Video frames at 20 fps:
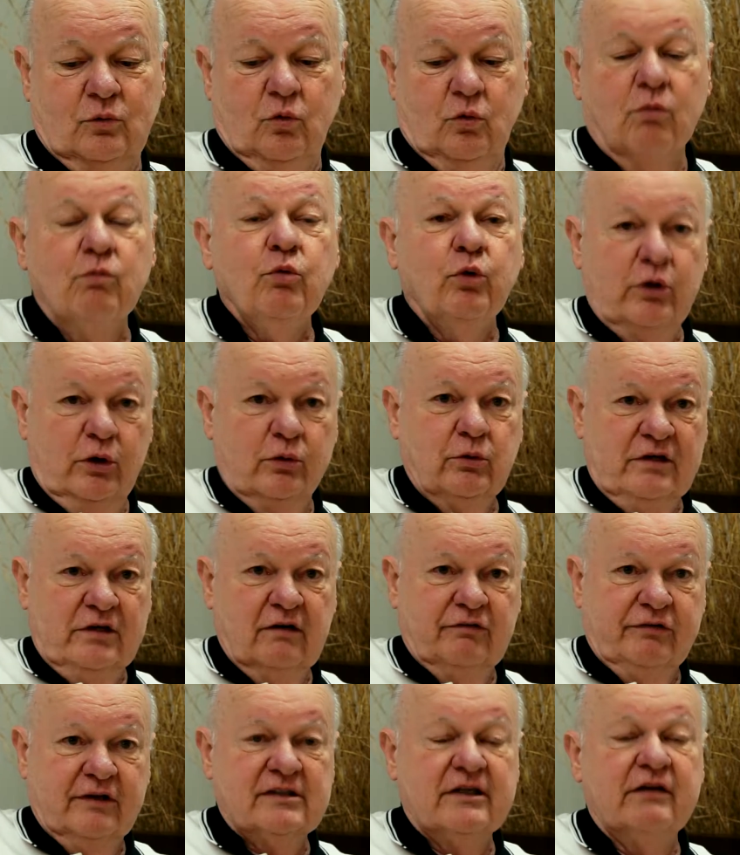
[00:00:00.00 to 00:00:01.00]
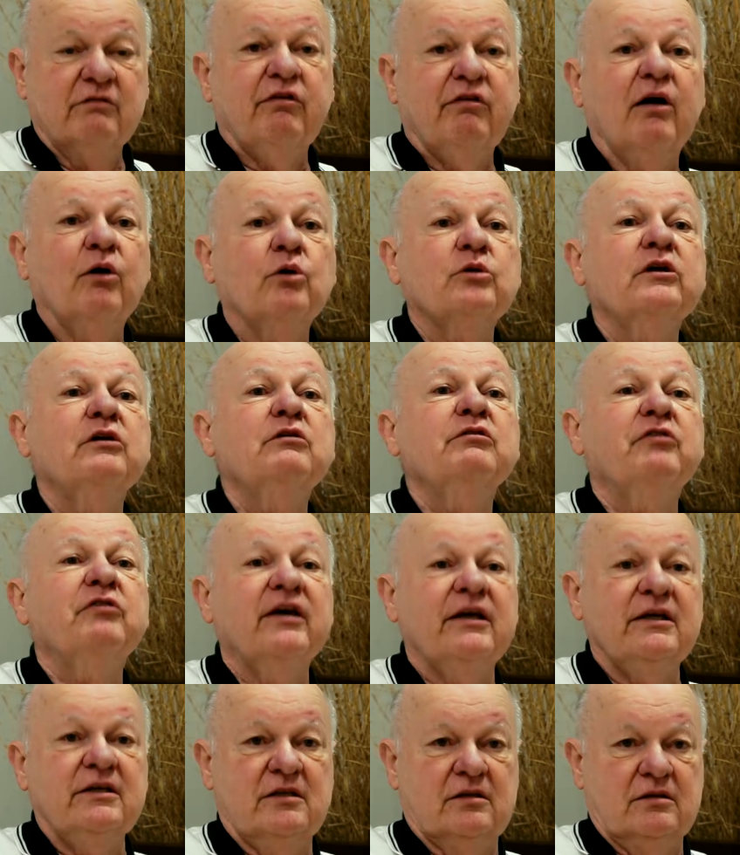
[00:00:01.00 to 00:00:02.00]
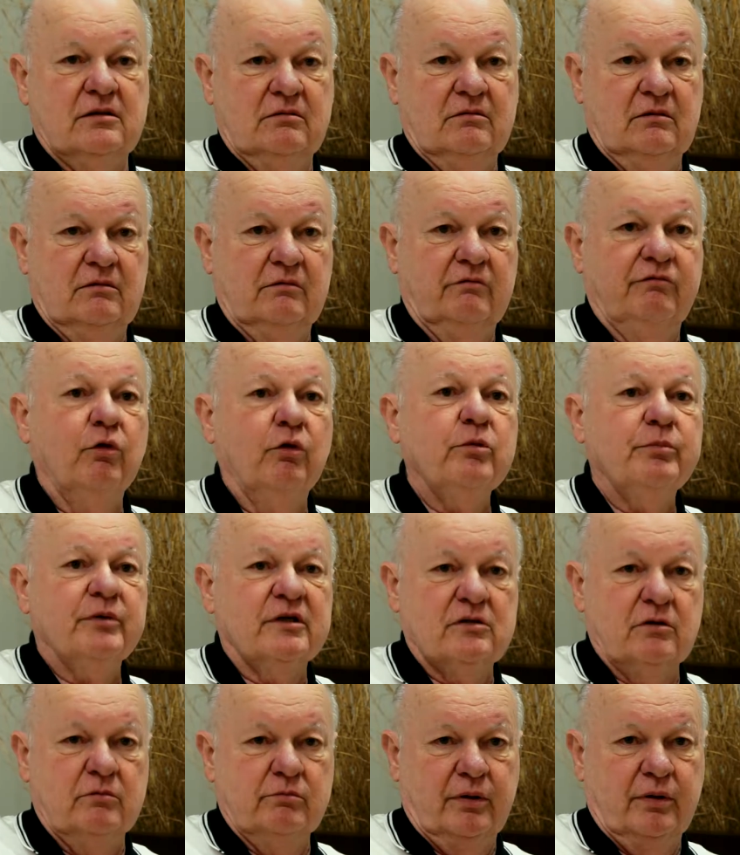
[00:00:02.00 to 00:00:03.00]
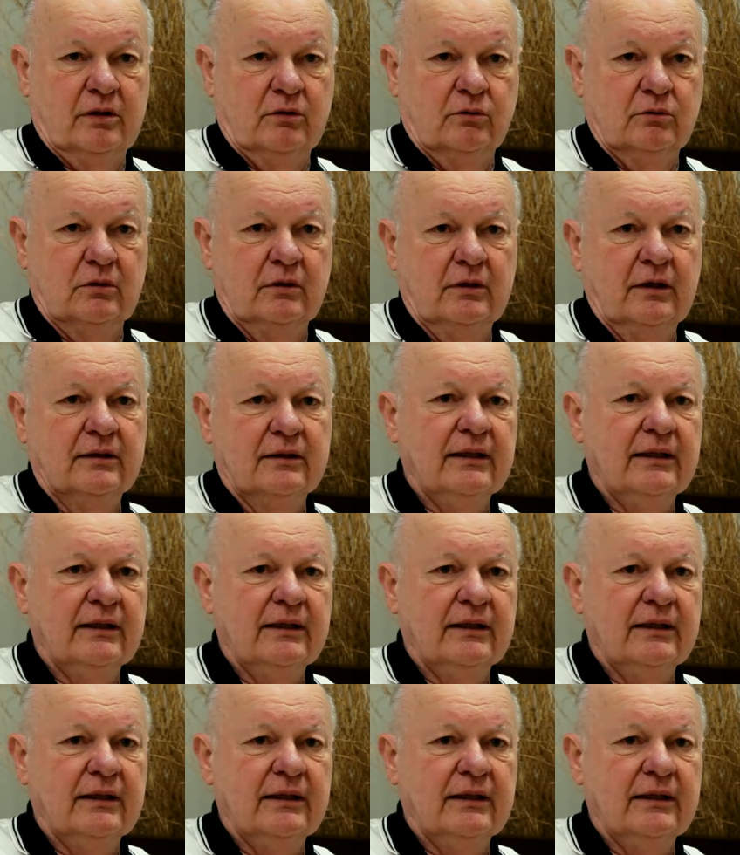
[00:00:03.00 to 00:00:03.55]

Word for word: Como eu ia fazer, Walter fez. Foi para São Paulo.